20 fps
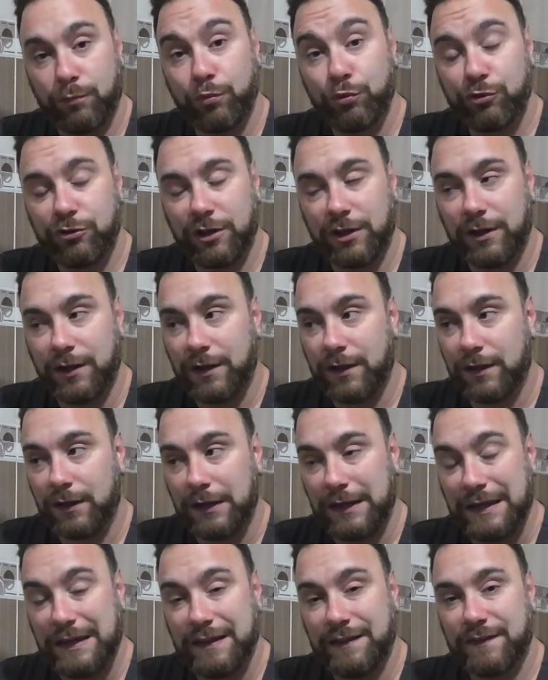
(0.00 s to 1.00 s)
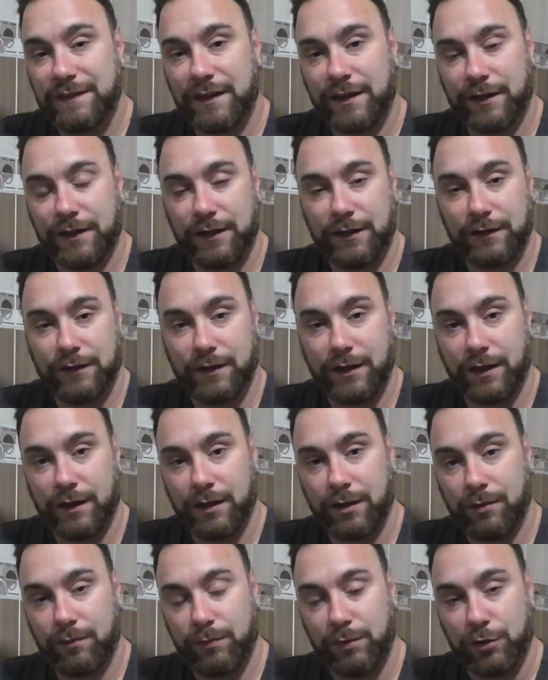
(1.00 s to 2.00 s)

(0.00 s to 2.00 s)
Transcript: bu sene Nisan ayında